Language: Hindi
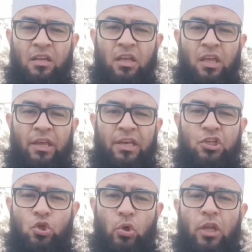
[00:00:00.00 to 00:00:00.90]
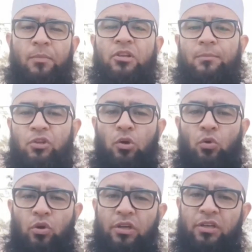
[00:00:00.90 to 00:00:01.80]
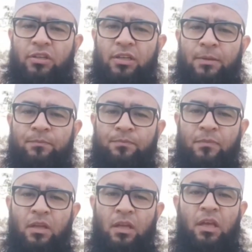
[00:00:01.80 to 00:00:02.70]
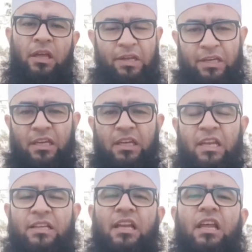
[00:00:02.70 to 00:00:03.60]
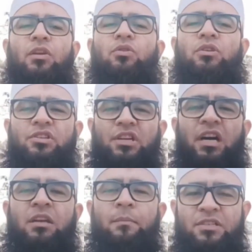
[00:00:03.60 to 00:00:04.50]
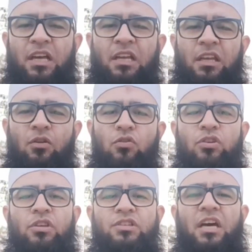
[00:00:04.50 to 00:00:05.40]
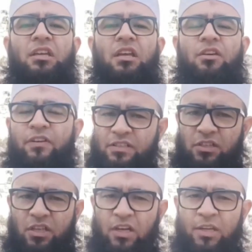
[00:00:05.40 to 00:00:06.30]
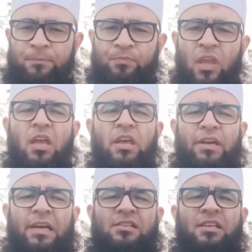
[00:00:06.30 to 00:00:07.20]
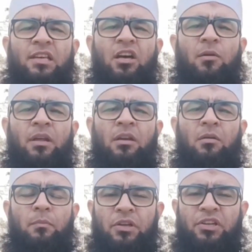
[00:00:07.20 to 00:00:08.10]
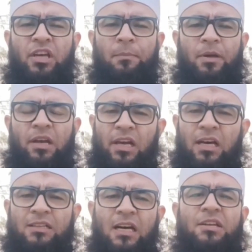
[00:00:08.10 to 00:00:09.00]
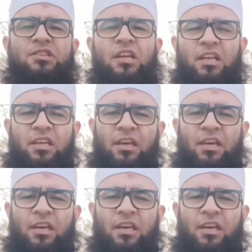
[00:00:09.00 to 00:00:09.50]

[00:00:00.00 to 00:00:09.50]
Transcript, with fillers: एक शोले में तब्दील हो गई थी लेकिन अल्लाह ताला ने उनकी जान बचा ली और उनकी जान की हिफाजत कर ली कल से ये ख़बर मीडिया पर लगातार चल रही है